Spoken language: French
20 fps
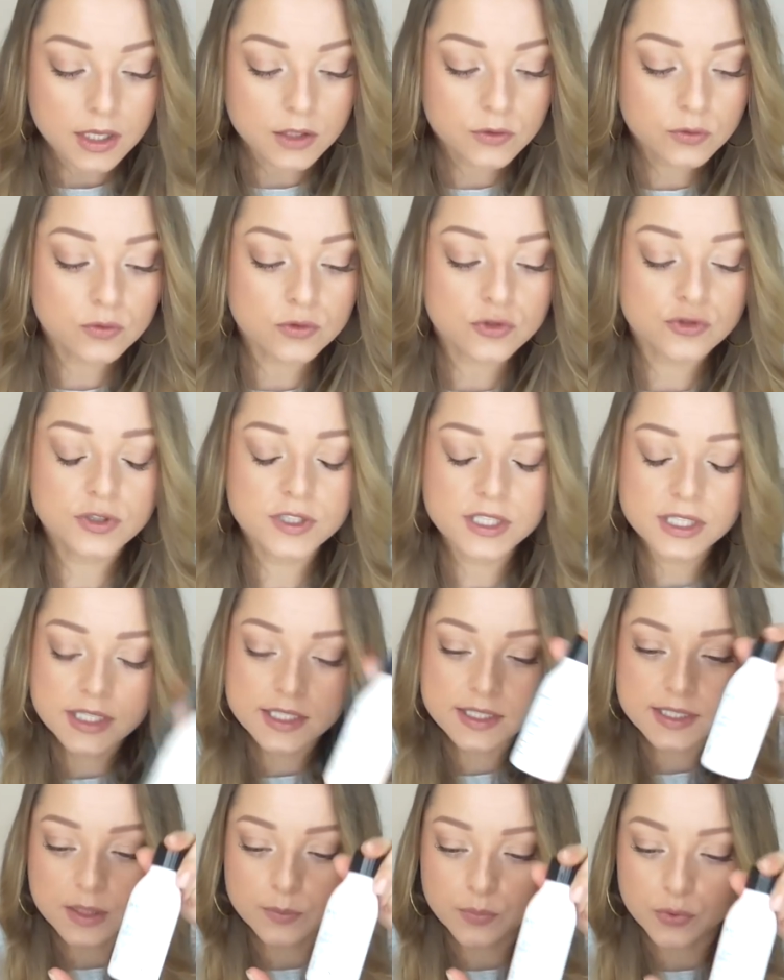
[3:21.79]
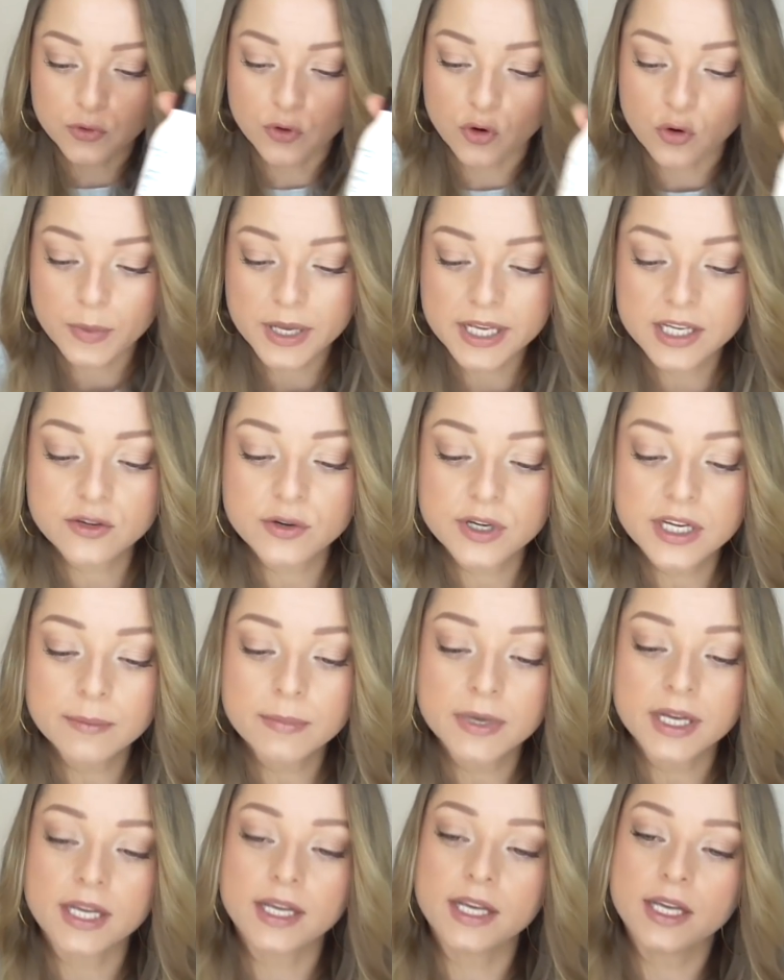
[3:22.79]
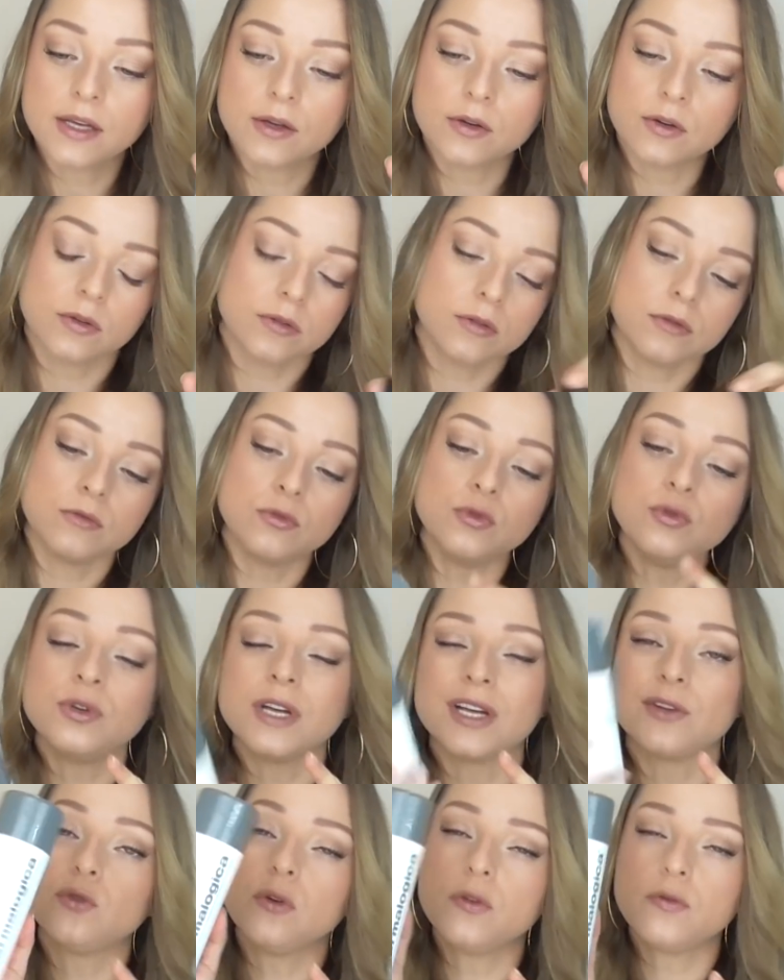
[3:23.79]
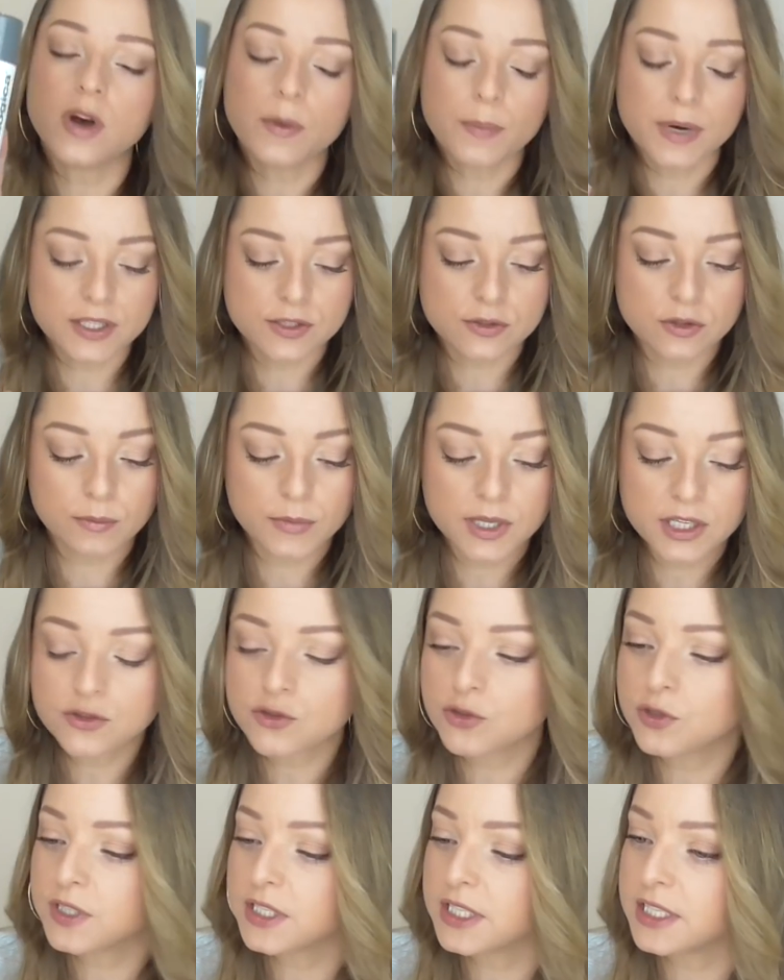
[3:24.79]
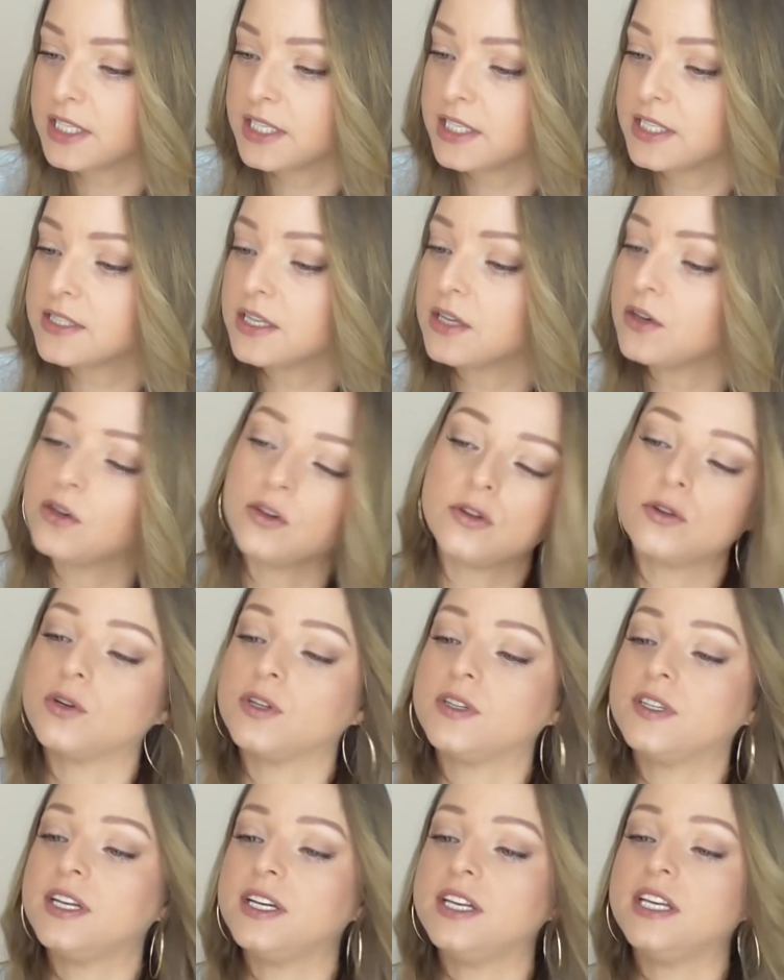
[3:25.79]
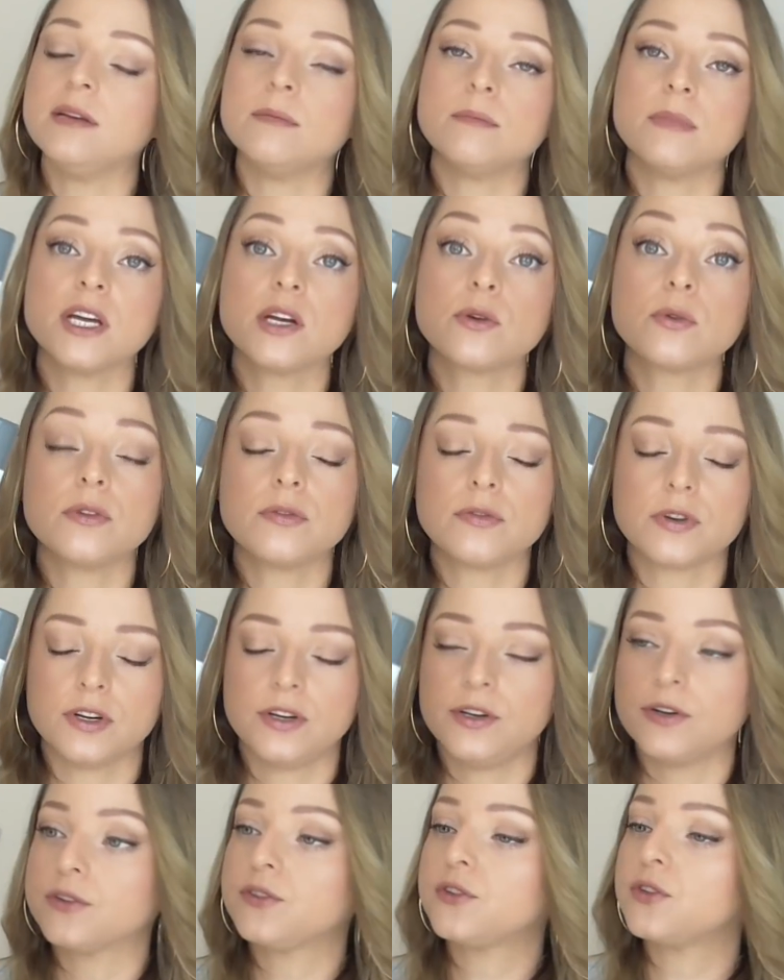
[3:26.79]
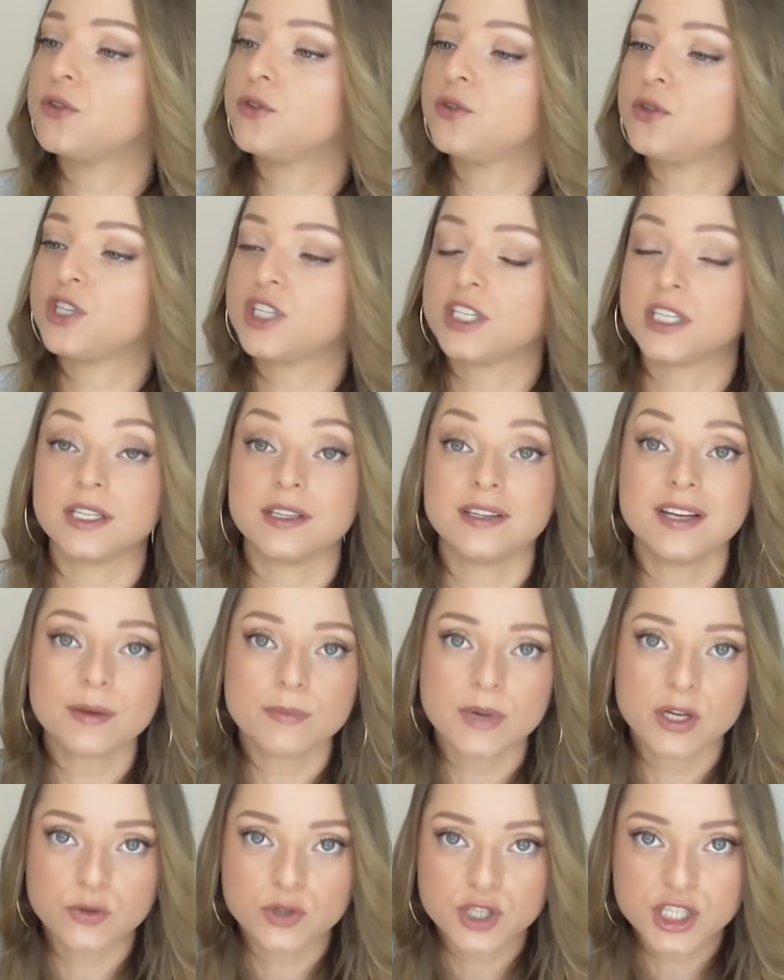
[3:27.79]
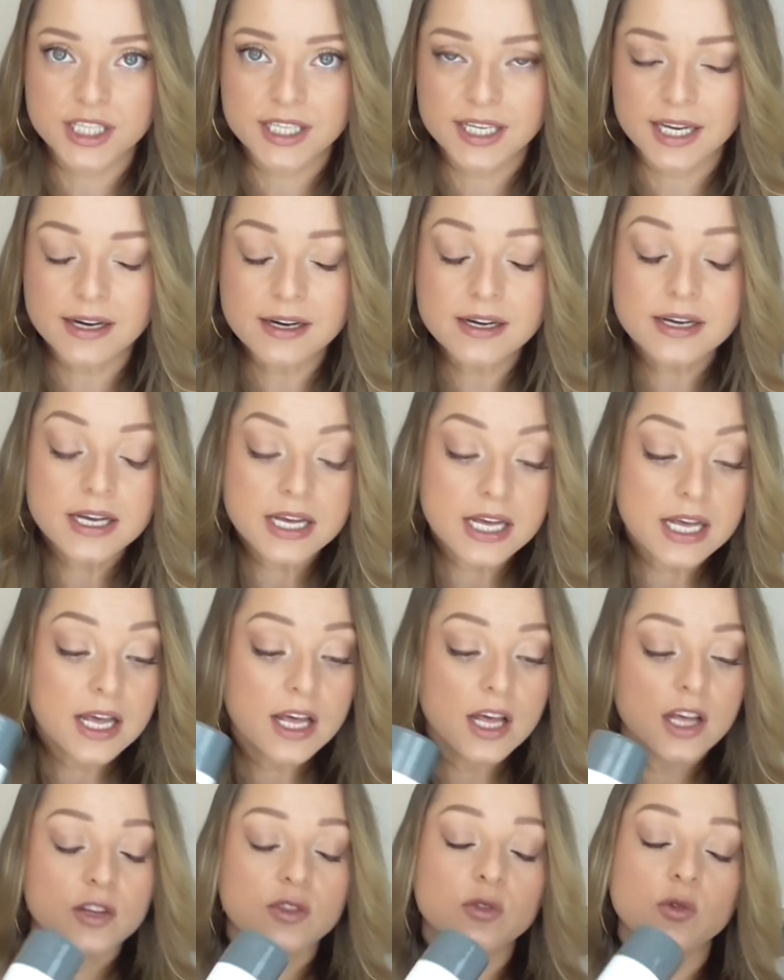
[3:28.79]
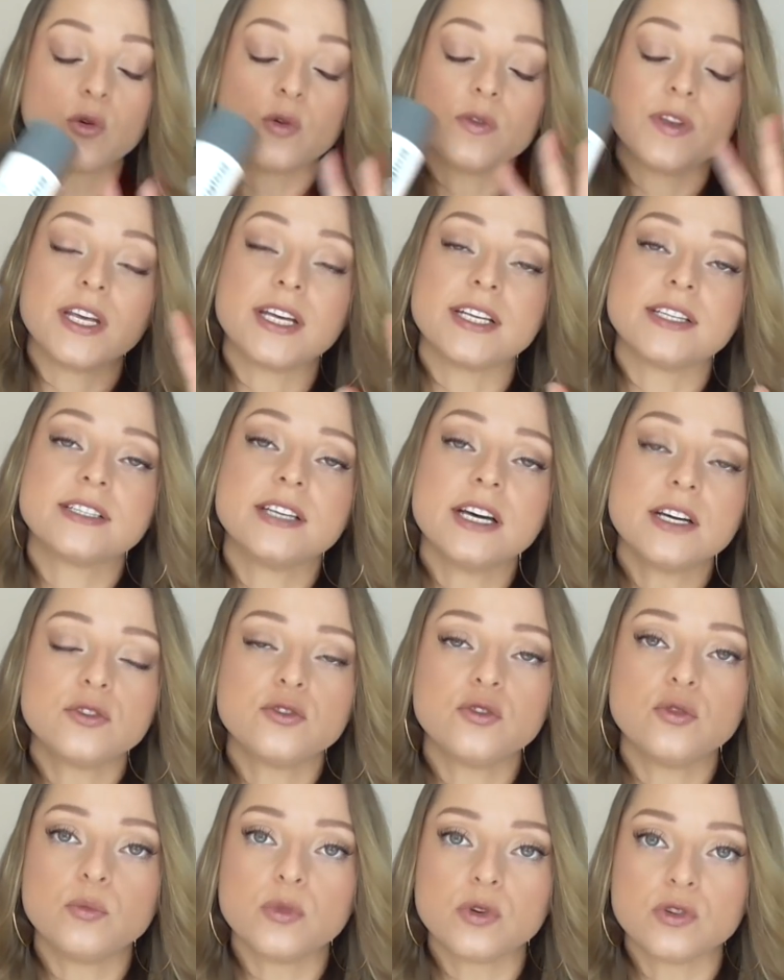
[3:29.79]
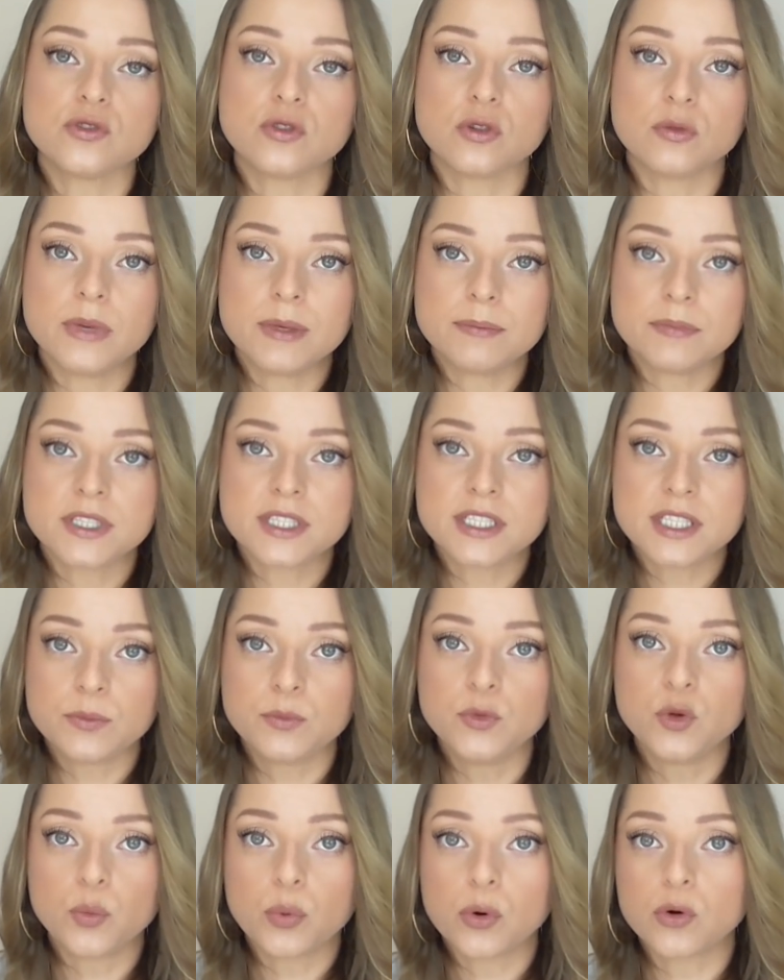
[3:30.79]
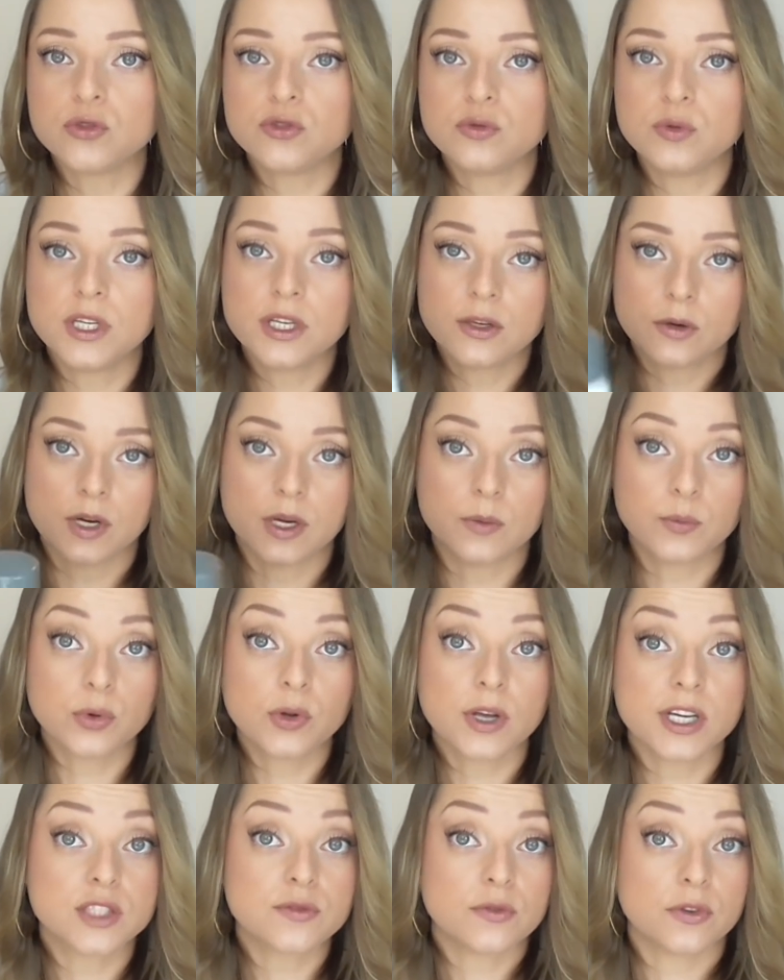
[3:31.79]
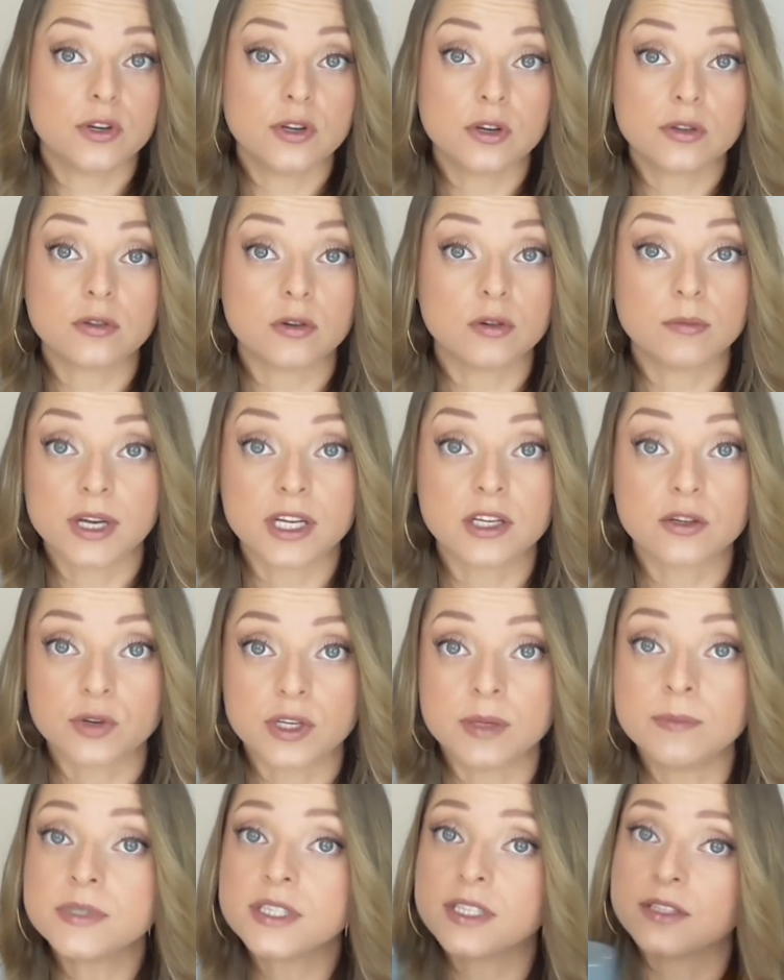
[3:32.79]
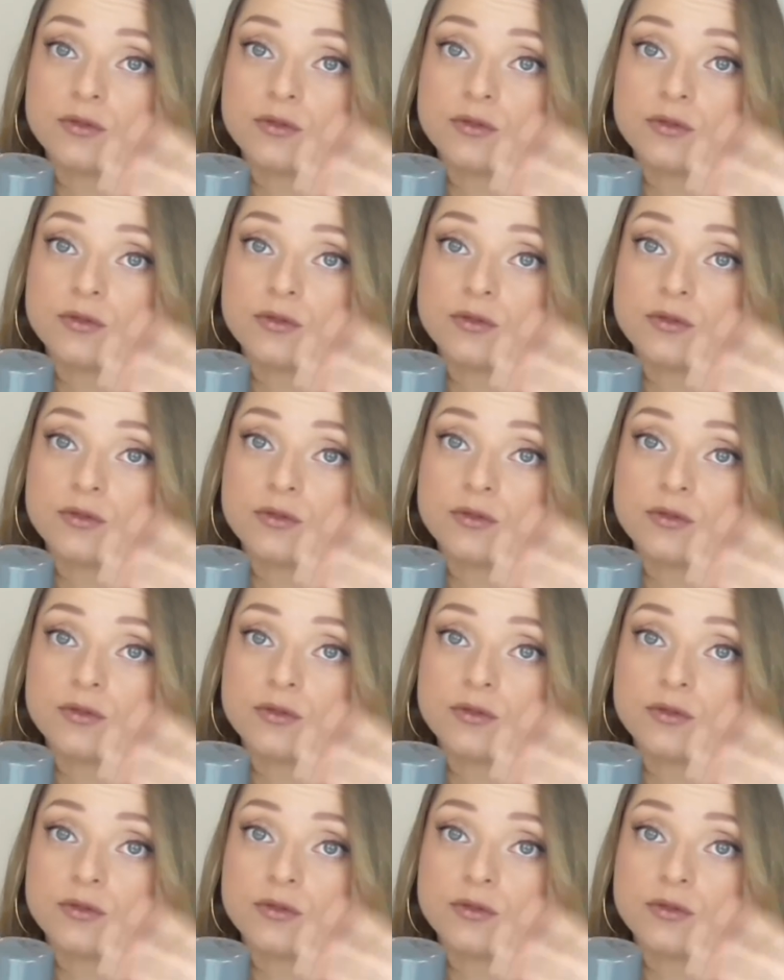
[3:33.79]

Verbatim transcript: Et donc j'utilise la poudre My Cream et une à deux fois par semaine j'utilise le Daily Microfoliant de chez Dermalogica. Donc on est exactement sur le même type de produit que la poudre exfoliante au My Cream.